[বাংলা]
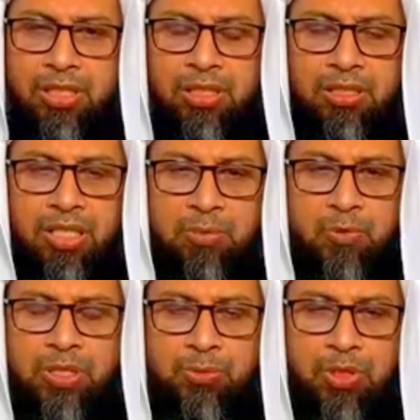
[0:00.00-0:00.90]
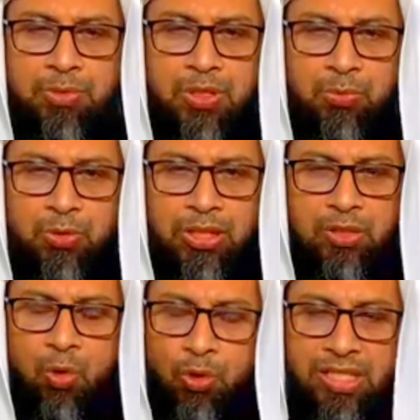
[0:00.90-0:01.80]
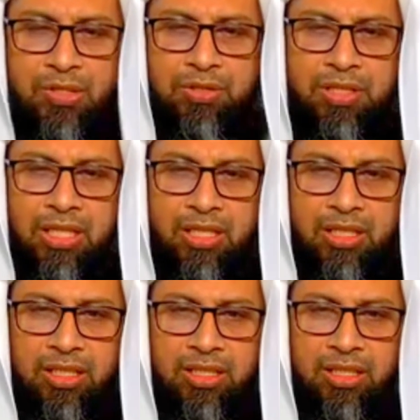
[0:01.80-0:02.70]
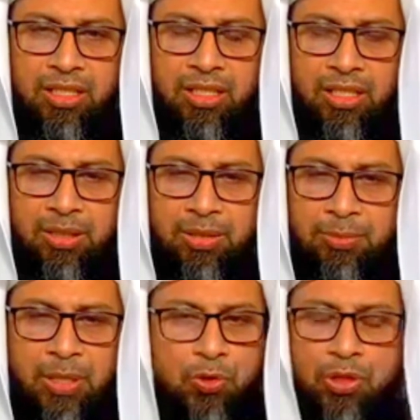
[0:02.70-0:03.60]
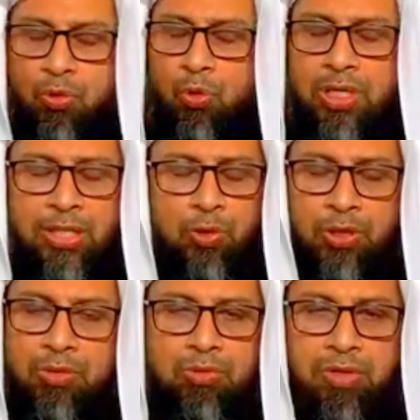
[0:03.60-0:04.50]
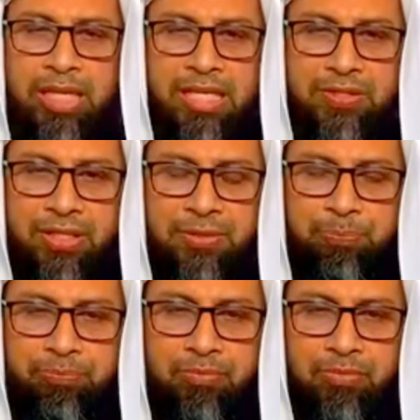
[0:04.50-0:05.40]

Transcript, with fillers: আমাদের এই মুসলিম সমাজের মধ্যে ধনিক শ্রেণী মানুষের কল্যাণ করতে ভুলে গেছে